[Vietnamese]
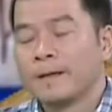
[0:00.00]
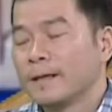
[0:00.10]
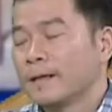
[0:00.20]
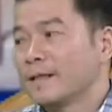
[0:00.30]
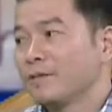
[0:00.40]

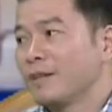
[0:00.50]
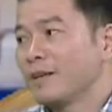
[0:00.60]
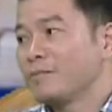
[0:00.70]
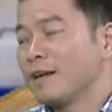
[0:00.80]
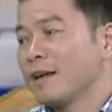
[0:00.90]
À, chúng ta
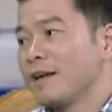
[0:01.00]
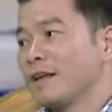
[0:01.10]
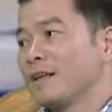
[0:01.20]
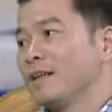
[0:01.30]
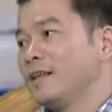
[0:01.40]
cũng
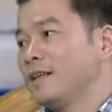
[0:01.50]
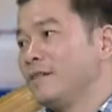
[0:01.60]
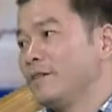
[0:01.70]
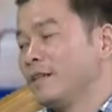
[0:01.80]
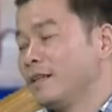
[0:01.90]
đã
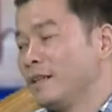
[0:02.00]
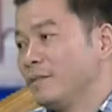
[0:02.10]
đi phân tích